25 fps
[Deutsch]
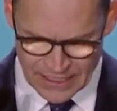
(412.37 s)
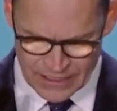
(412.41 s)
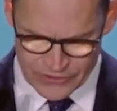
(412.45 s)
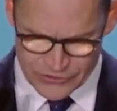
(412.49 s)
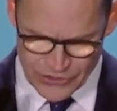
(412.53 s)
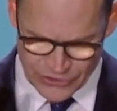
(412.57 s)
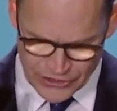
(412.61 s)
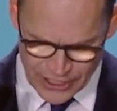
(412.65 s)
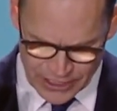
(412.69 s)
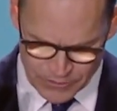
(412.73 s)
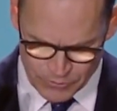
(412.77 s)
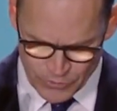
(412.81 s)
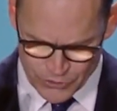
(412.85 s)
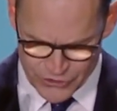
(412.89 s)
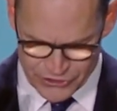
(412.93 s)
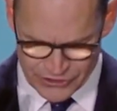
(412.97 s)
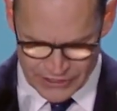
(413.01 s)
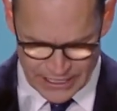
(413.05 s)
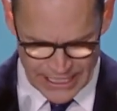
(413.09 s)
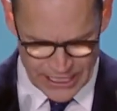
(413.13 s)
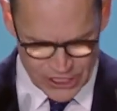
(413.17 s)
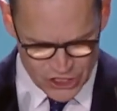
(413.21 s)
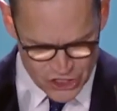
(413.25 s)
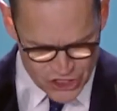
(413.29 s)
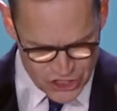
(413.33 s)
sondern
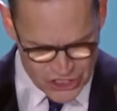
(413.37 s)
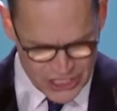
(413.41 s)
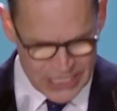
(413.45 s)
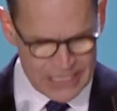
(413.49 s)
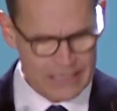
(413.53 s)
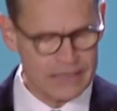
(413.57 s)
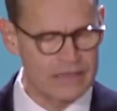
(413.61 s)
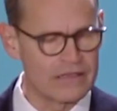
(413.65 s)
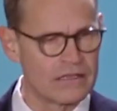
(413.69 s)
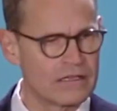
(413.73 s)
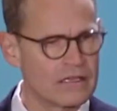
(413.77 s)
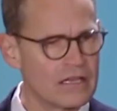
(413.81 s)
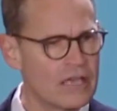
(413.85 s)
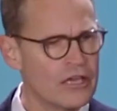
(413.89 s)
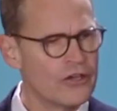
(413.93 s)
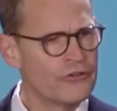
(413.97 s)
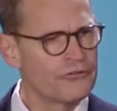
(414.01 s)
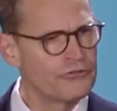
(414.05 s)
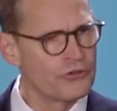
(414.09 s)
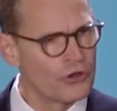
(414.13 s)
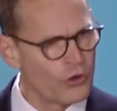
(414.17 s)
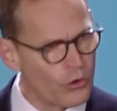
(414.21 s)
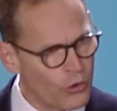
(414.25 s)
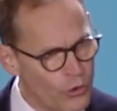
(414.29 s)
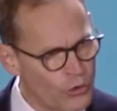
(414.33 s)
müssen entschieden für